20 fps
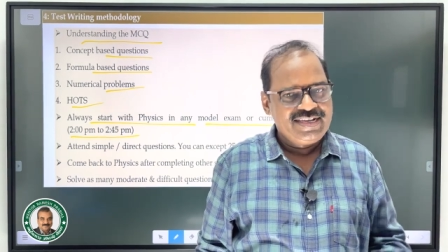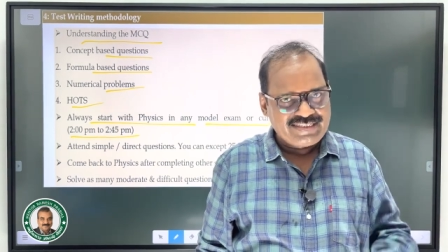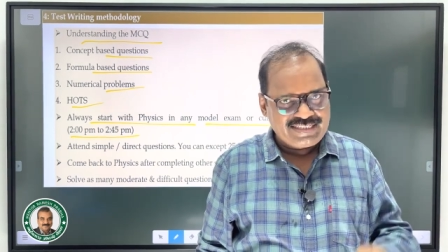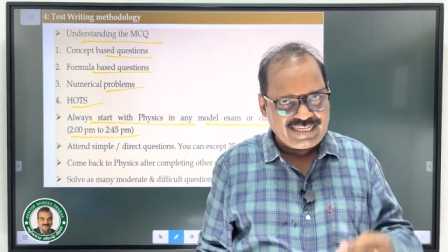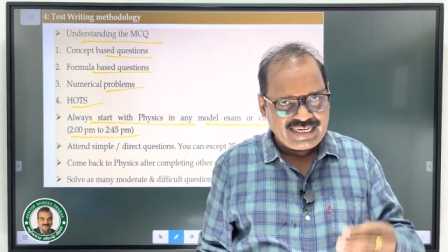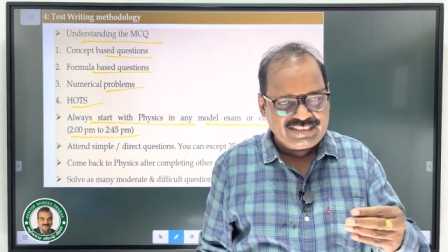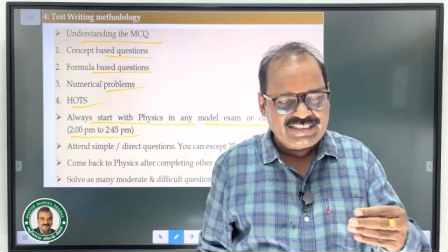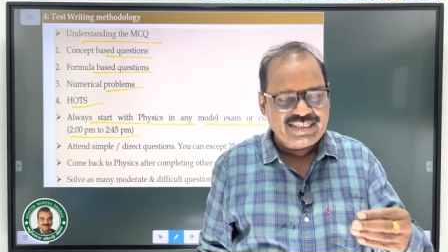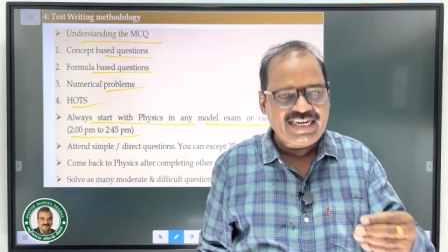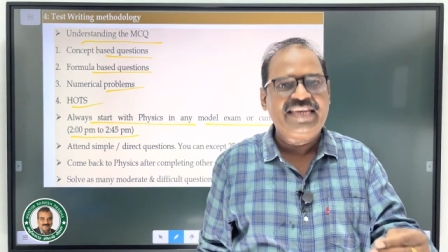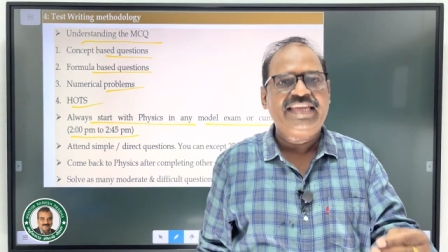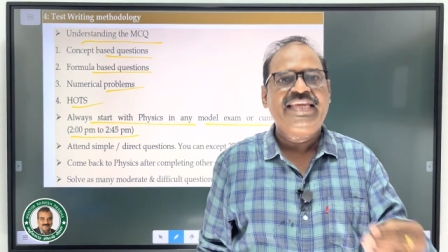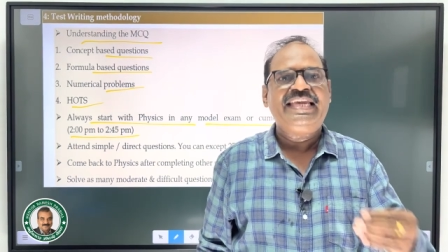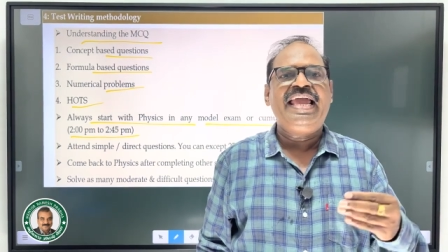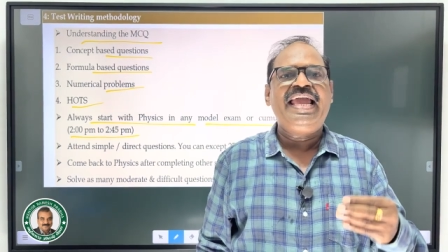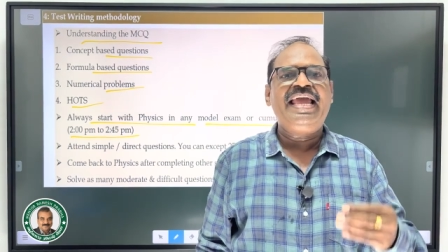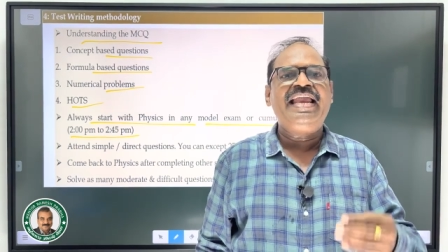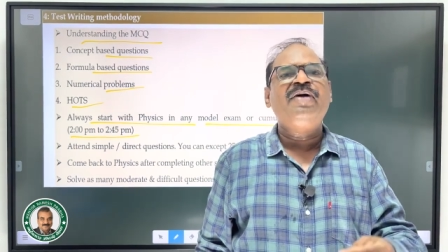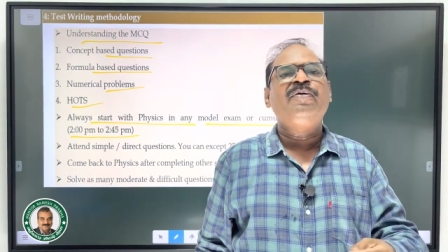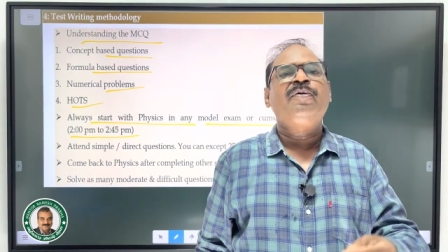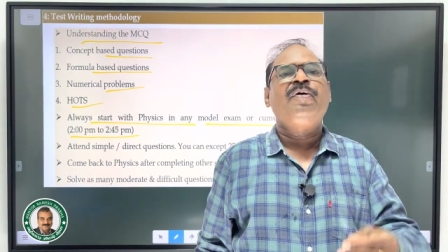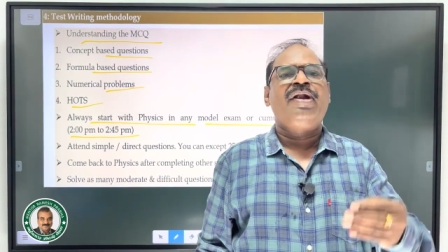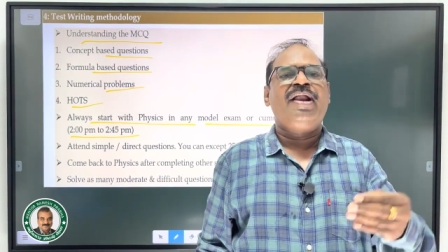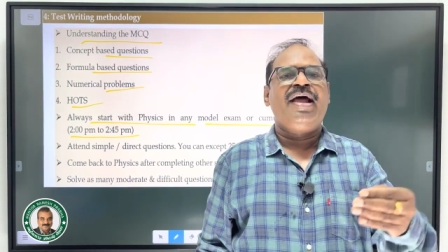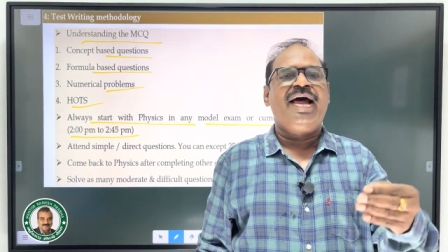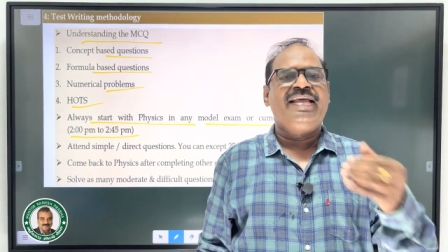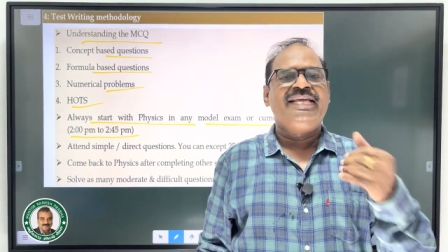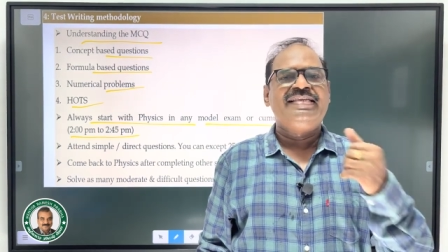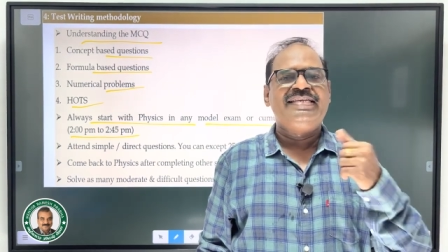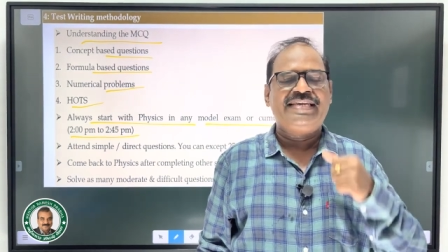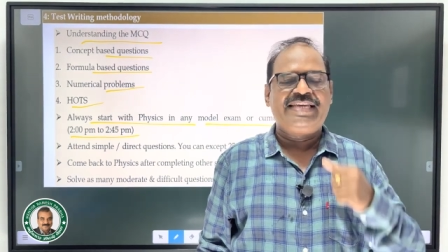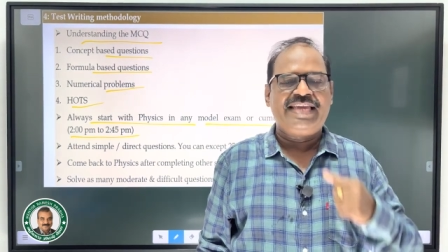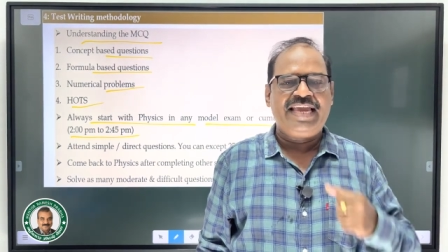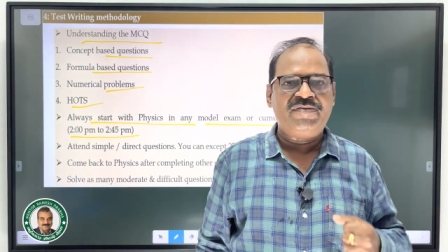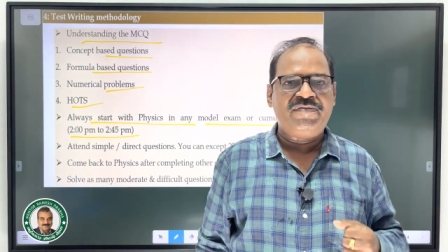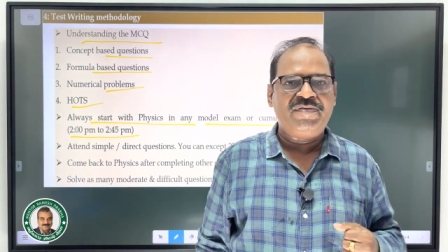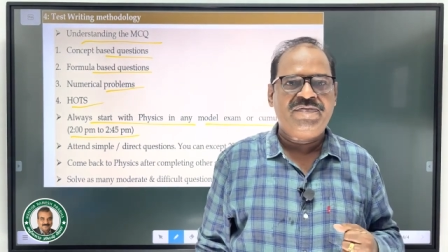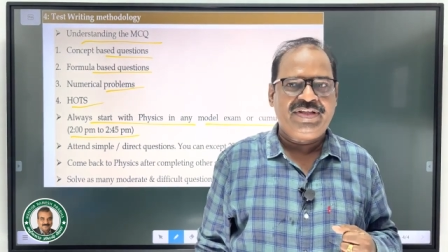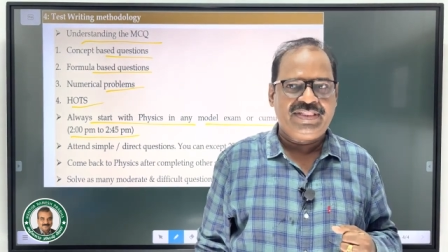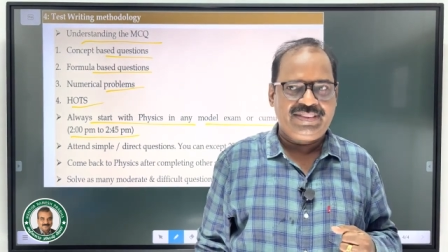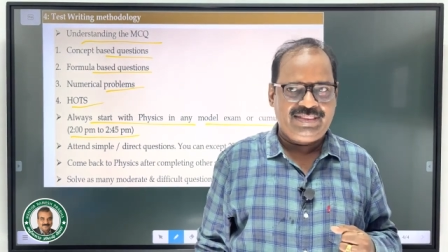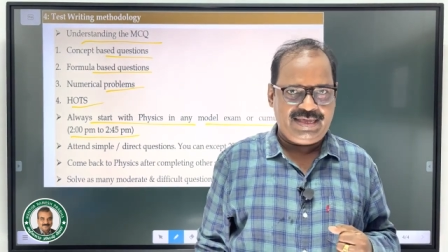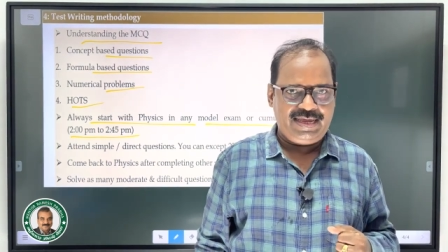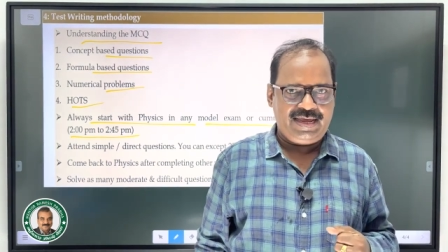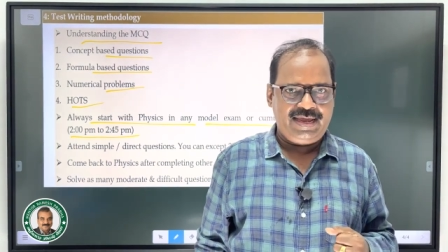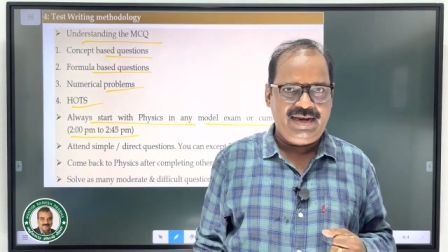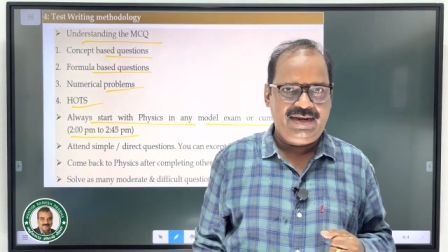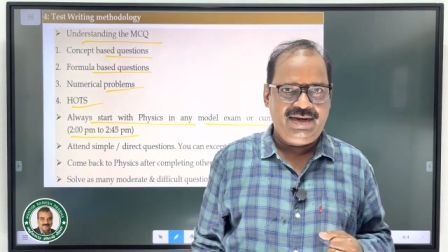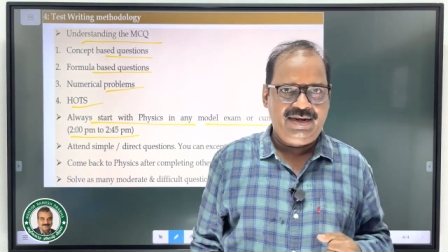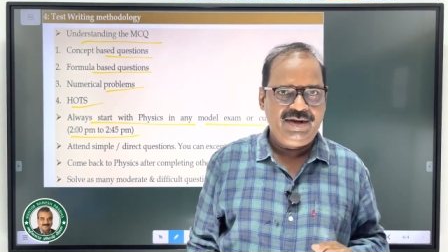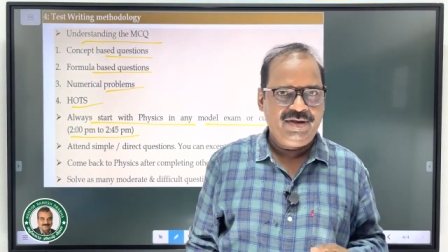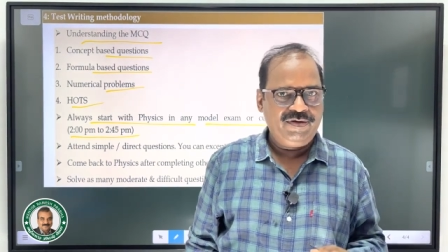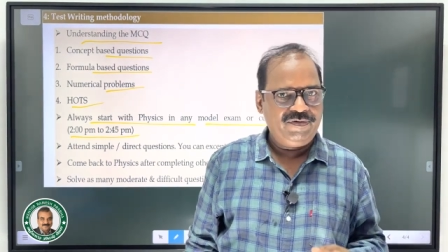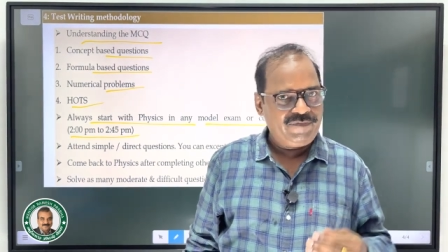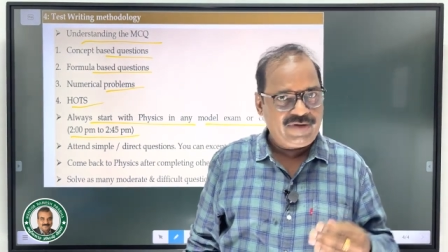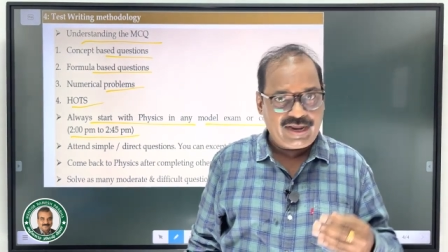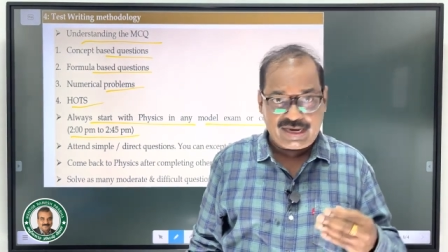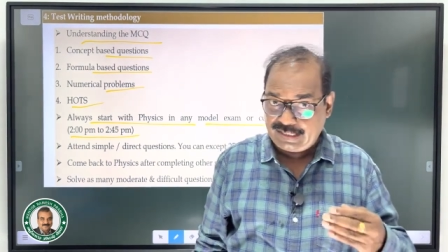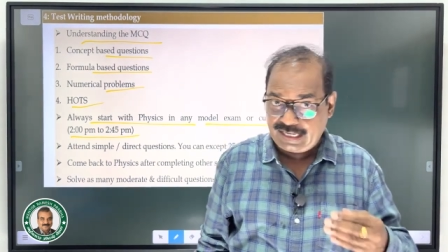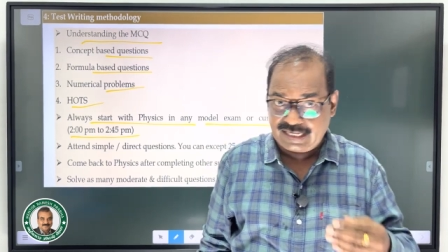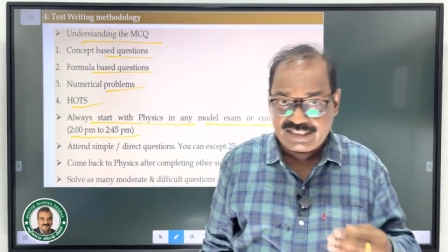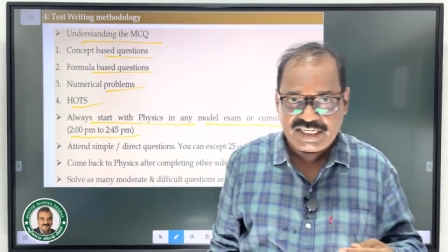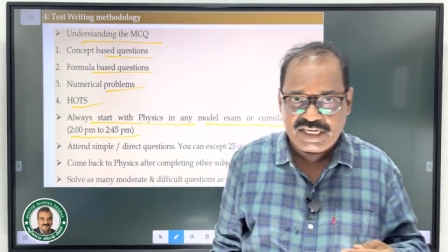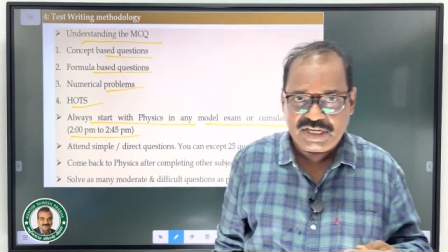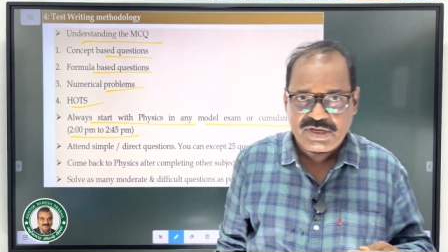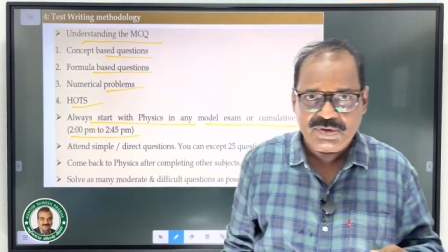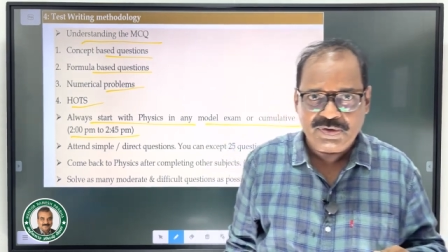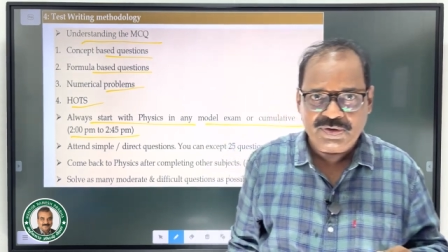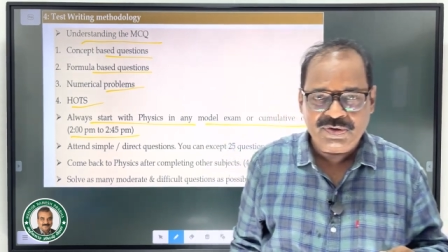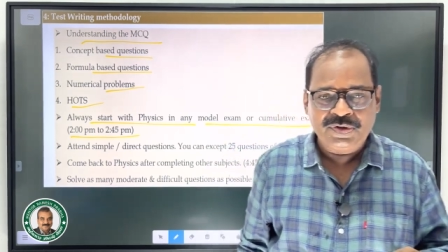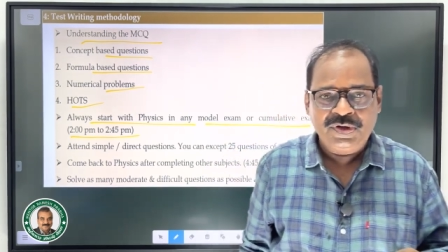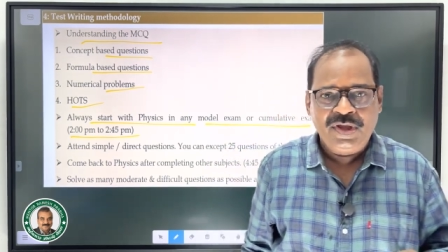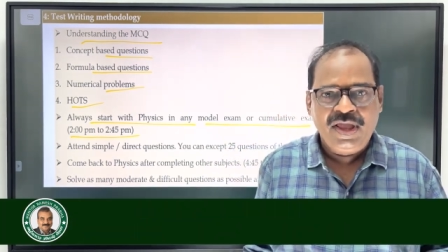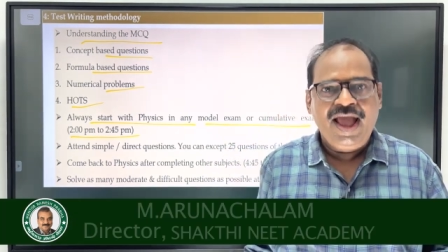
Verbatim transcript: செக்ஷன் ஏல ஒரு நாலஞ்சு கேள்வி வந்தால் வரதான் செய்யும்